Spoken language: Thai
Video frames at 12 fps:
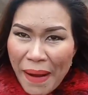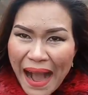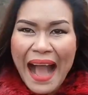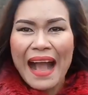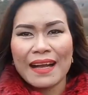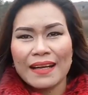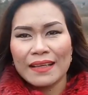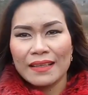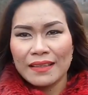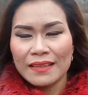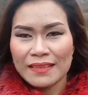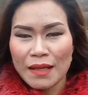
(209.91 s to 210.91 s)
มาก
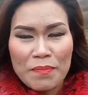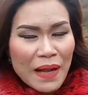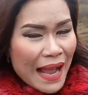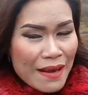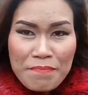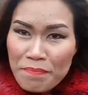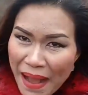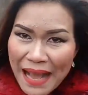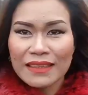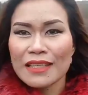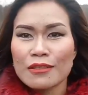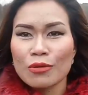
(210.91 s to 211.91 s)
สำคัญ
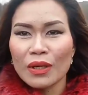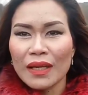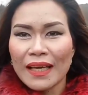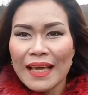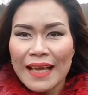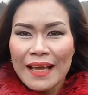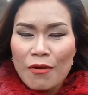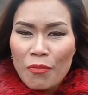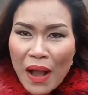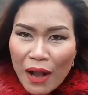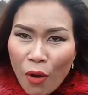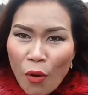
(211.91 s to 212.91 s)
มากที่สุดเลย
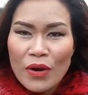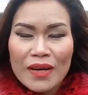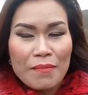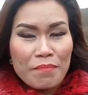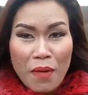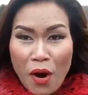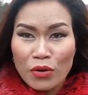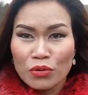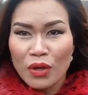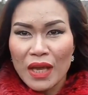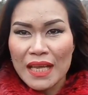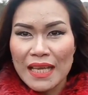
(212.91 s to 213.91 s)
ว่าคุณนะมอง
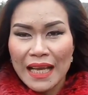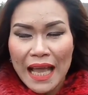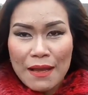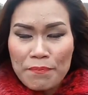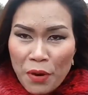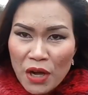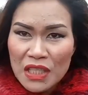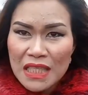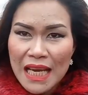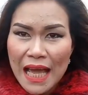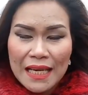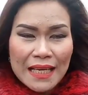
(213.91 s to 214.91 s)
ตัวเองยังไง เพราะ
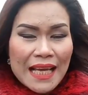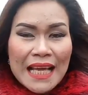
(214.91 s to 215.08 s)
ฉะนั้น